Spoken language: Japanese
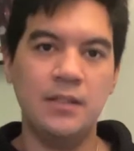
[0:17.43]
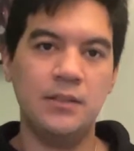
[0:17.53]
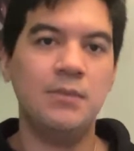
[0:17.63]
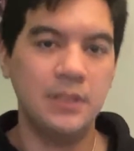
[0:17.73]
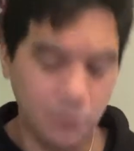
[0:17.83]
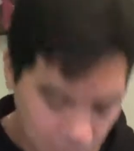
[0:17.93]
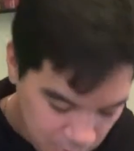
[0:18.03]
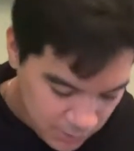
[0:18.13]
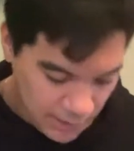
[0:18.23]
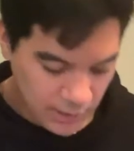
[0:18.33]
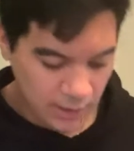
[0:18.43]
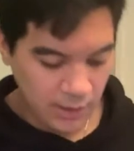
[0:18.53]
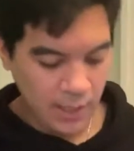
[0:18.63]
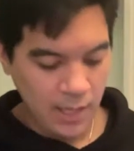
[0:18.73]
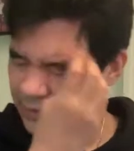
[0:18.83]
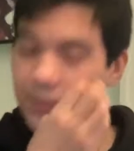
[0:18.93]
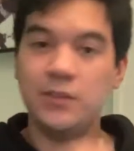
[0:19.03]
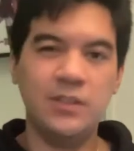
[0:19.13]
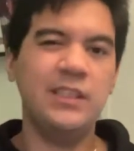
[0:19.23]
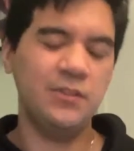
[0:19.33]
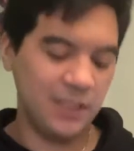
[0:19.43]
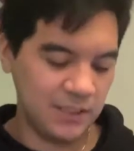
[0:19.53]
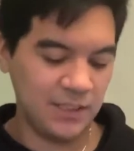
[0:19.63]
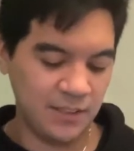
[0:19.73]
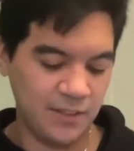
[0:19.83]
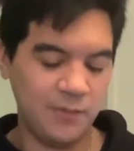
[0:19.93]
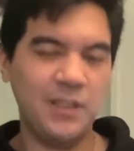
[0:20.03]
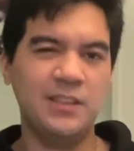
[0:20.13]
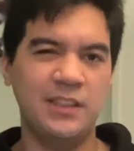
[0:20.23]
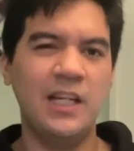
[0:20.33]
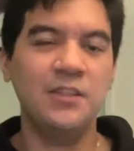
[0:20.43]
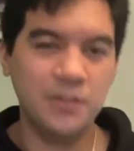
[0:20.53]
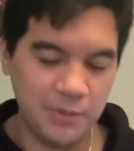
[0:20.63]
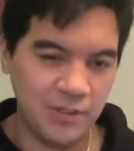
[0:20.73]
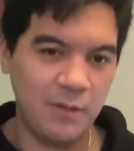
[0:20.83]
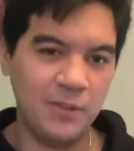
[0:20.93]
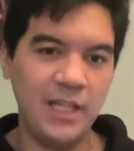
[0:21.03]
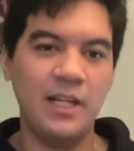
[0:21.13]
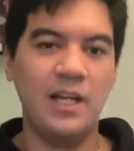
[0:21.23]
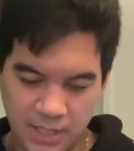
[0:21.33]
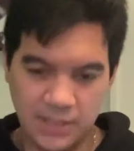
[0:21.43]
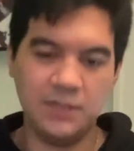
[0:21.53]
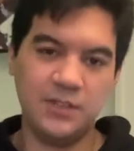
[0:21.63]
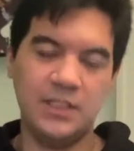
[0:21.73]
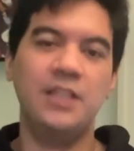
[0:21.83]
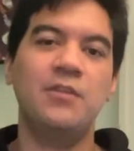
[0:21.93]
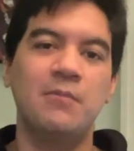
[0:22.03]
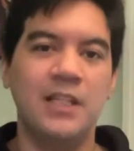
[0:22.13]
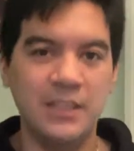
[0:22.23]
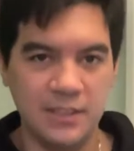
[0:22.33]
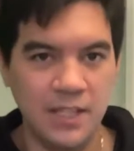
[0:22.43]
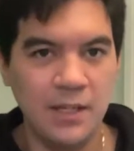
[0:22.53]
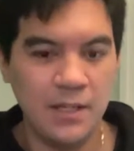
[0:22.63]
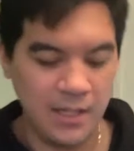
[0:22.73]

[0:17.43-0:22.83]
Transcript: すいません、ほんと最近、いろいろ忙しかったっていうのもあるし、誕生日とかもね、会社の付き合いとかもあってさ、